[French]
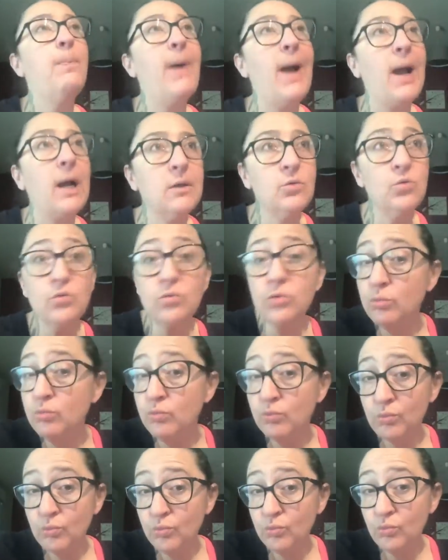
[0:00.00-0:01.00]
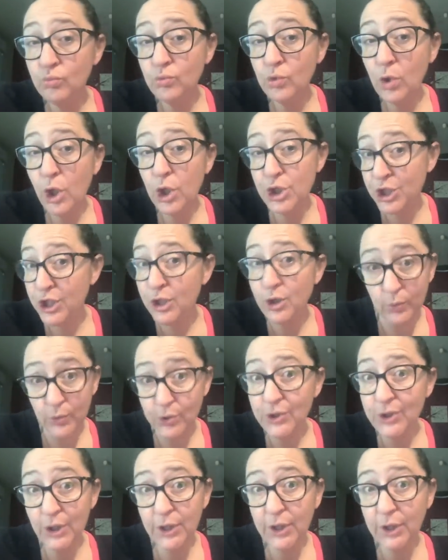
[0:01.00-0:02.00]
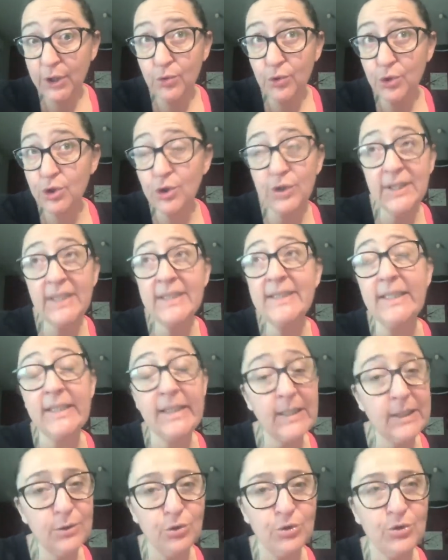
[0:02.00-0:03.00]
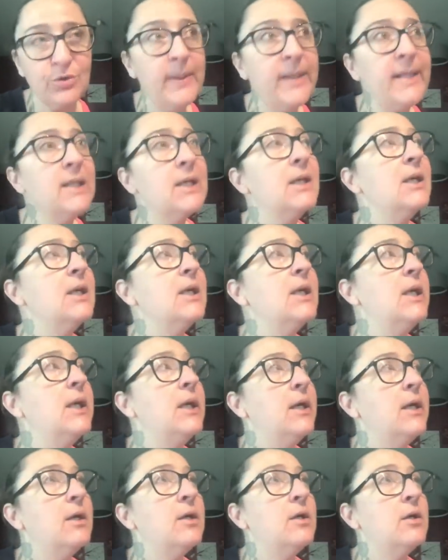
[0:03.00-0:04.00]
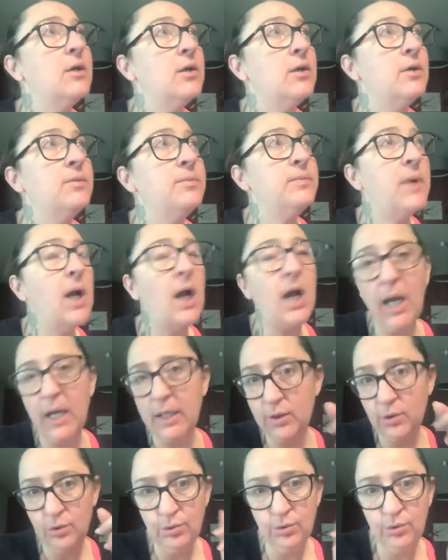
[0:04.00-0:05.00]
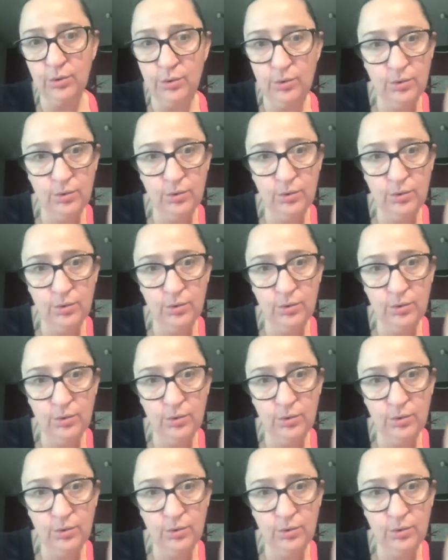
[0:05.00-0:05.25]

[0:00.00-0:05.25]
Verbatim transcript: Par contre, j'ai commencé le tricot de chaussettes il y a quelques semaines euh, à cause